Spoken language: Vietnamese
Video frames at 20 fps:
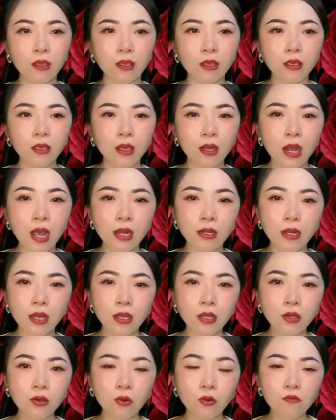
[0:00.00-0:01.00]
khiến ai
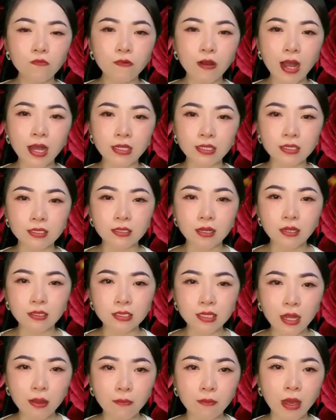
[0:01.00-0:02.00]
nấy cũng phải sợ
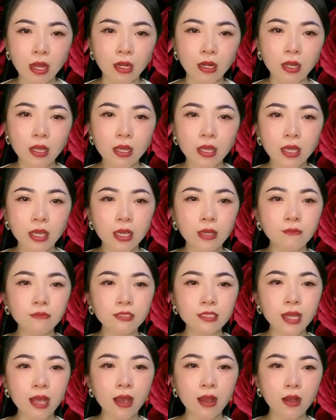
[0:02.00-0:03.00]
xanh mặt, im
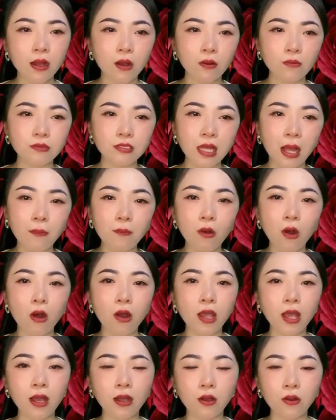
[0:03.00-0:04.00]
xe không dám hò
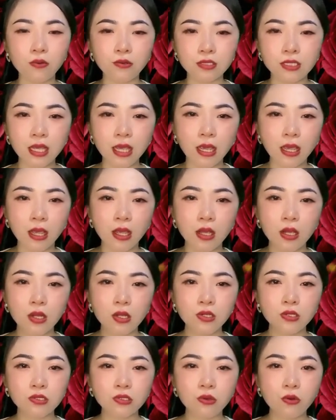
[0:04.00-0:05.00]
hè cầu gì.
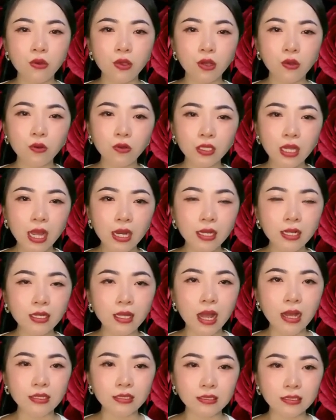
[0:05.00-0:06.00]
Rồi cô ta đi
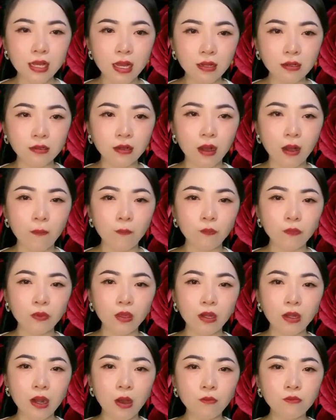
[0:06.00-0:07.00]
thẳng ra cửa,
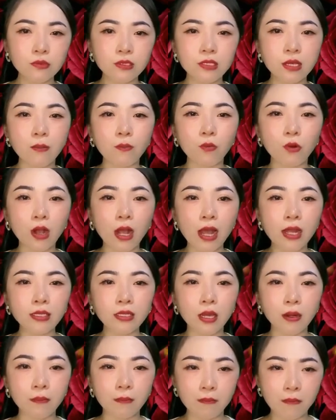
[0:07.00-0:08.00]
đóng sầm một cái
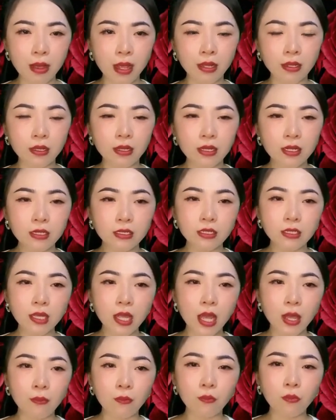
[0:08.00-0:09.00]
thật mạnh như
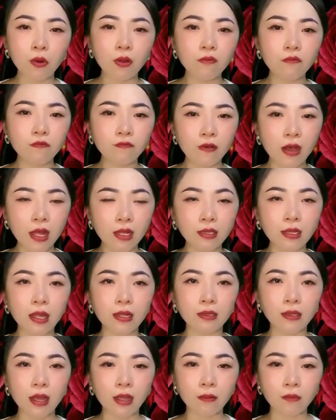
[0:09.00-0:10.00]
thể muốn phá
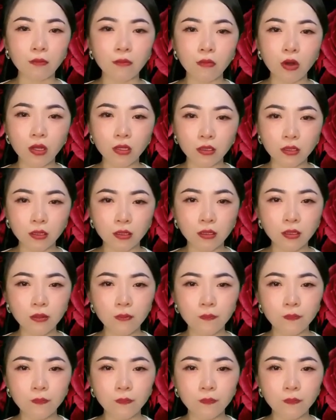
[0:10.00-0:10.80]
tan tành mọi thứ.